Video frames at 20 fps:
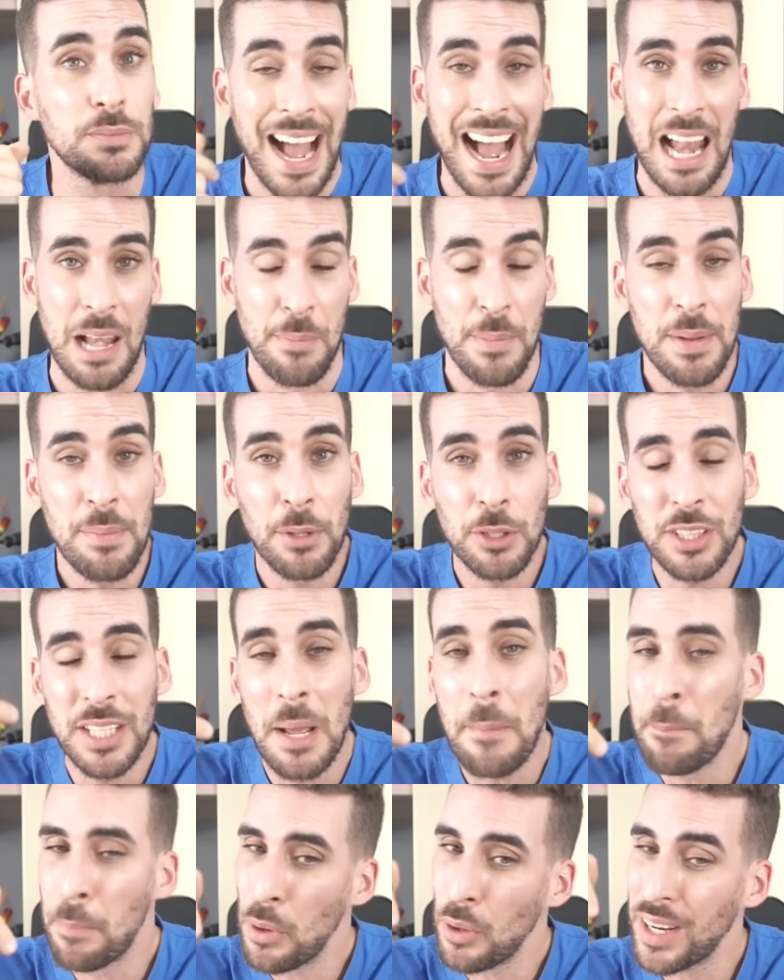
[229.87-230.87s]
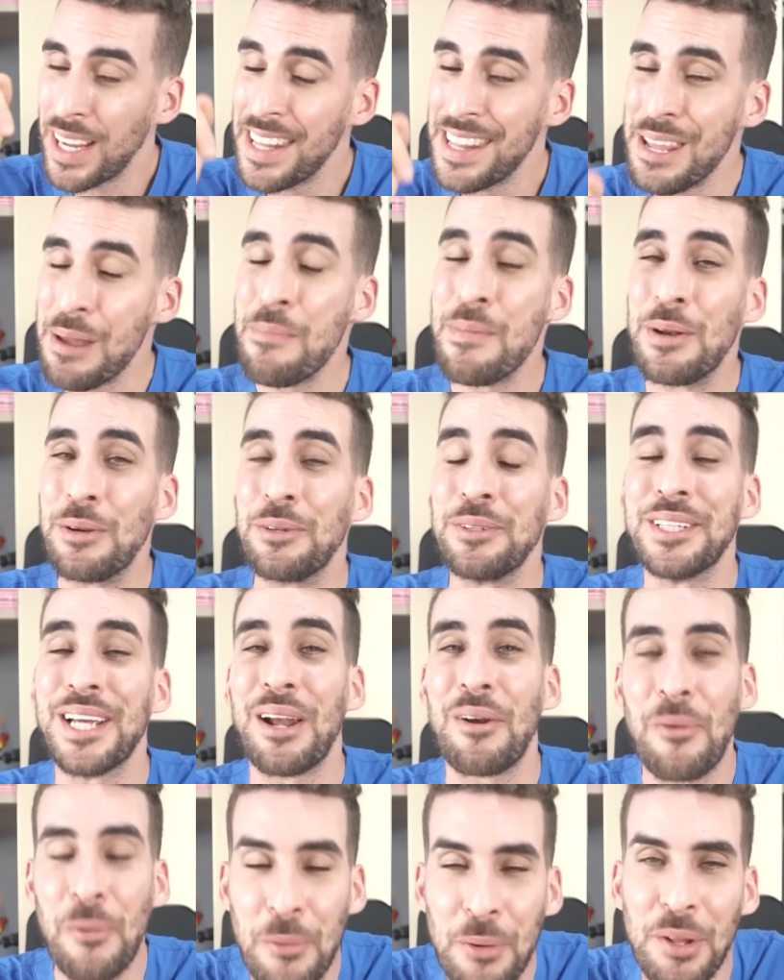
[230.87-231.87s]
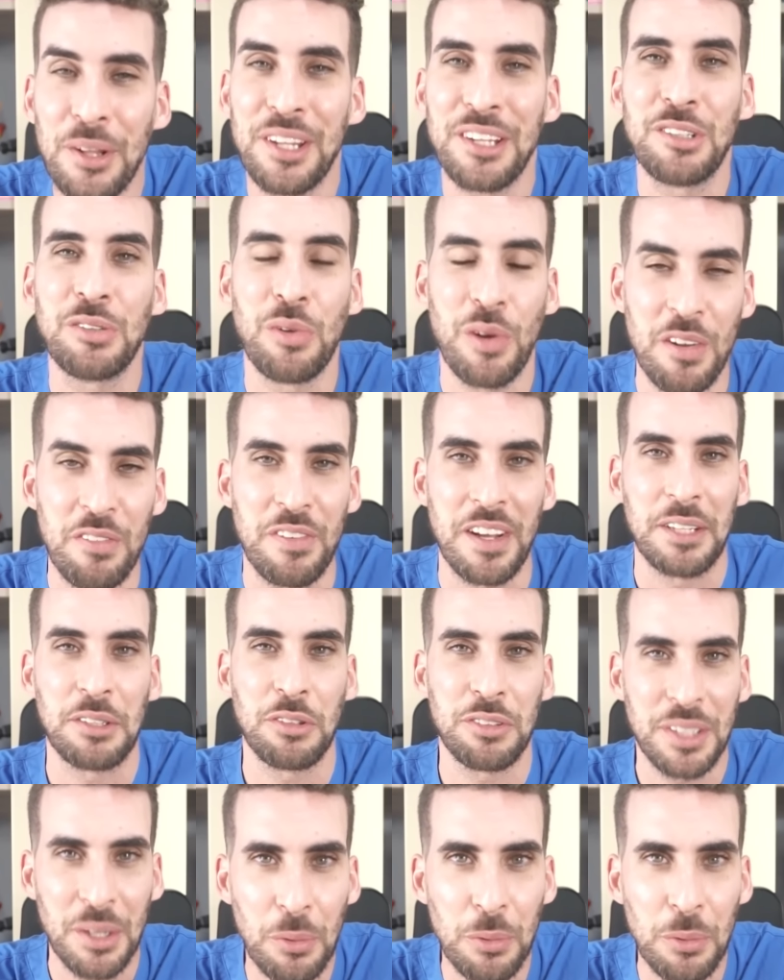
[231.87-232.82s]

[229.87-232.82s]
Al mismo tiempo que disminuye algunos de sus efectos